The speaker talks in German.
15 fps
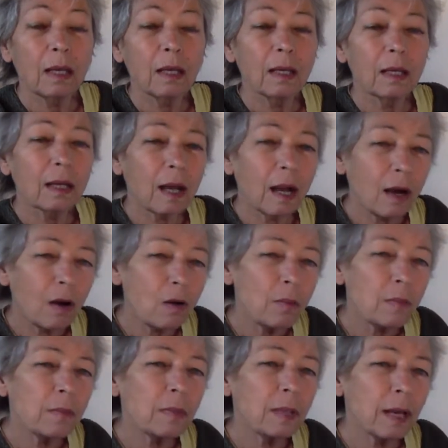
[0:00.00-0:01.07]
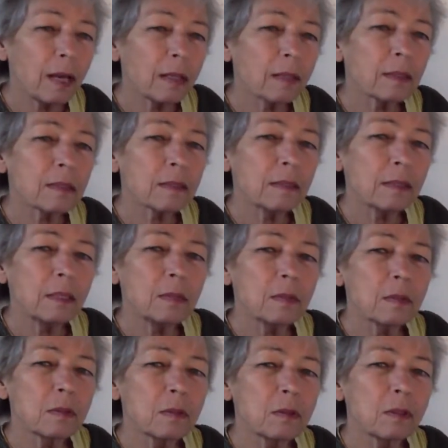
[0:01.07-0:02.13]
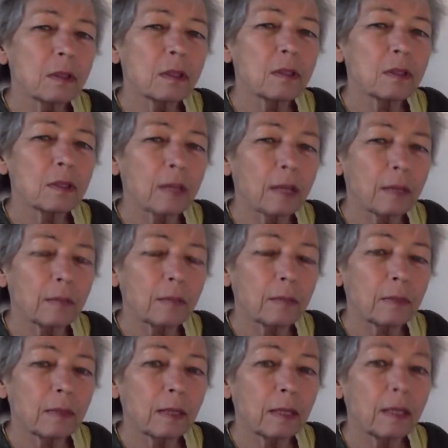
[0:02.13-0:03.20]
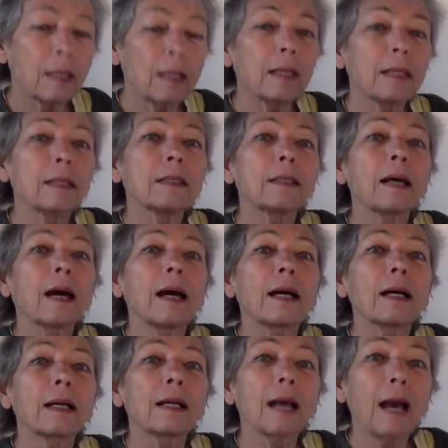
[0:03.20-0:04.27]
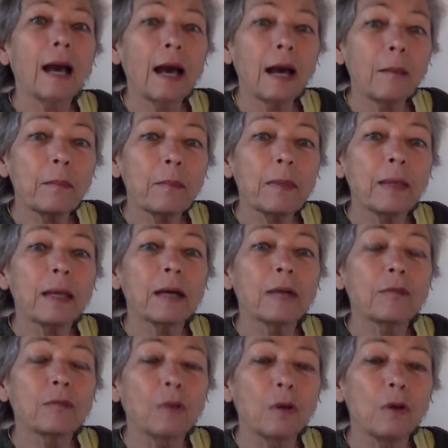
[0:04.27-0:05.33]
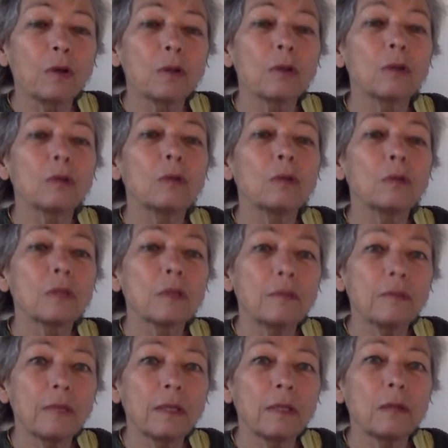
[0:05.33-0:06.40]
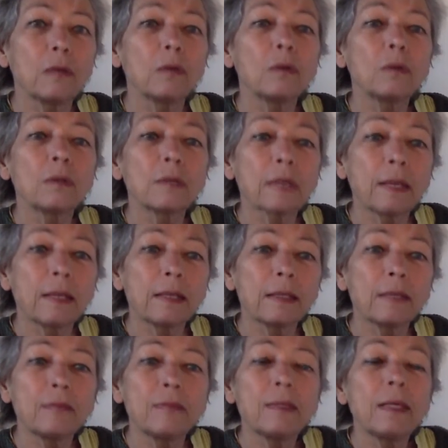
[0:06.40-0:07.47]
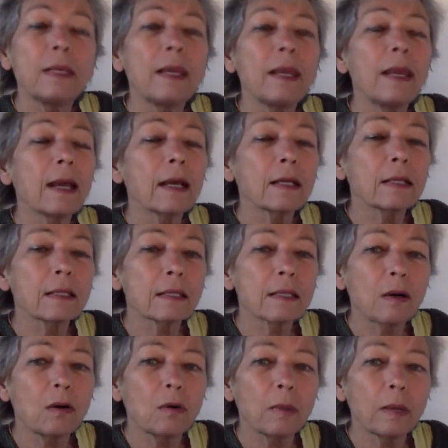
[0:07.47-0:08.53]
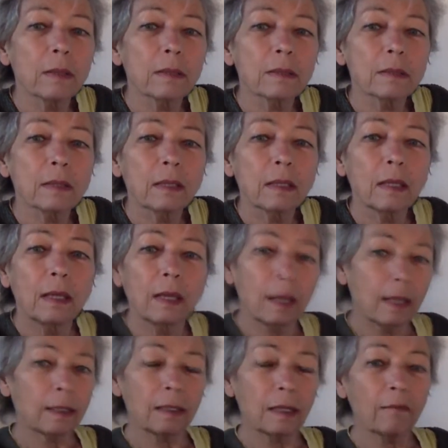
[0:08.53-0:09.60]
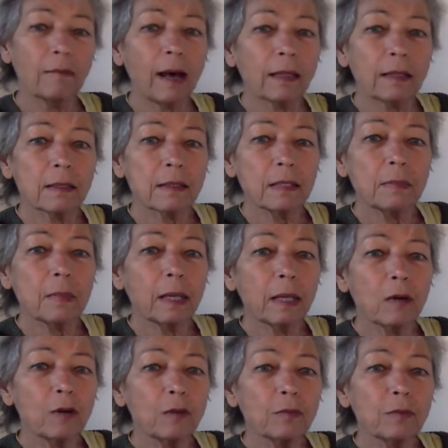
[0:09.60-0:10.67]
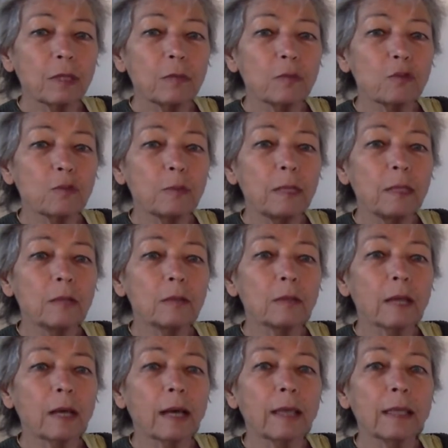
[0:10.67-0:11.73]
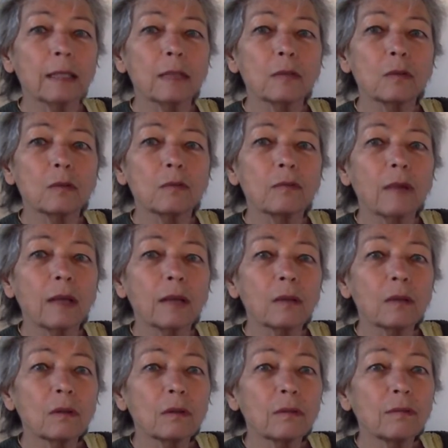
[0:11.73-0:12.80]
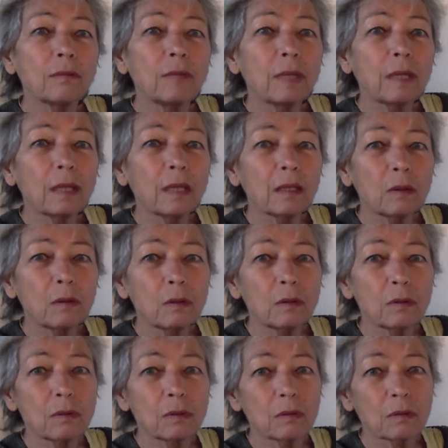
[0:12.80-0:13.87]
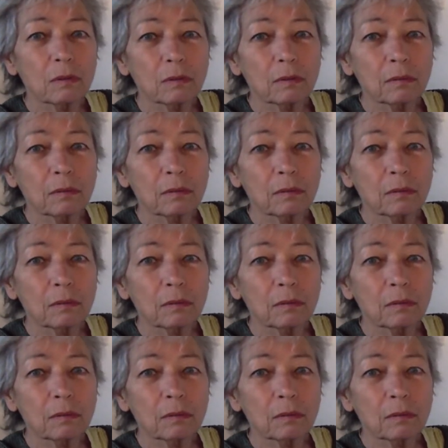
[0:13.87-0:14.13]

Kaum lag das Liebesglück in Scherben, da kam Erfolg und Gewinn und Geld wie hergezaubert. Da war das nimmer Erhoffte im Spiel und erreicht und war doch wertlos.